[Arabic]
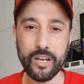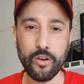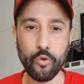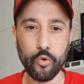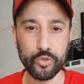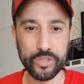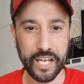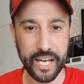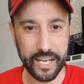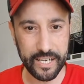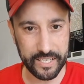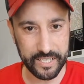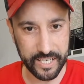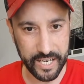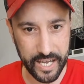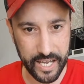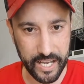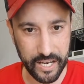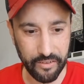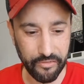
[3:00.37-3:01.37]
ودخلت
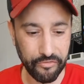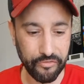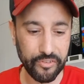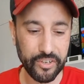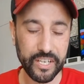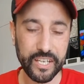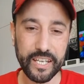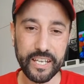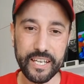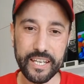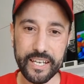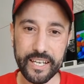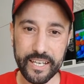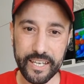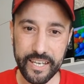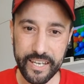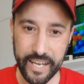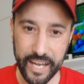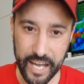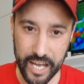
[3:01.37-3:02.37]
1000
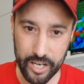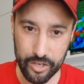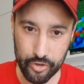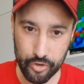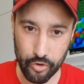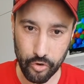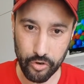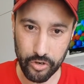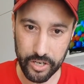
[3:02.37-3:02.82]
كيعالجوا